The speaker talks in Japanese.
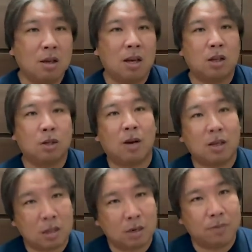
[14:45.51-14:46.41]
えー、素晴ら
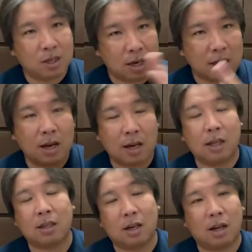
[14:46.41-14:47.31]
しい試合展開
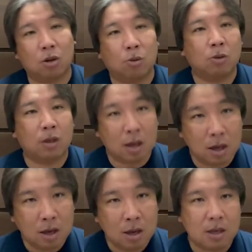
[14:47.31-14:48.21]
だったなと思うんでね、
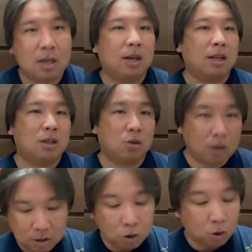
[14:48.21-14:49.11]
いい形の
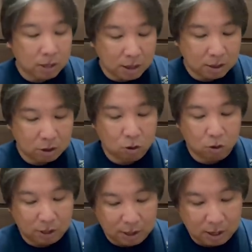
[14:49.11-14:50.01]
ね、調整っていうと
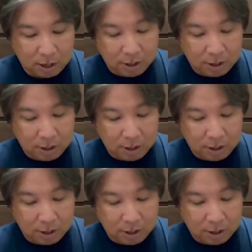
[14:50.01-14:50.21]
ころがね、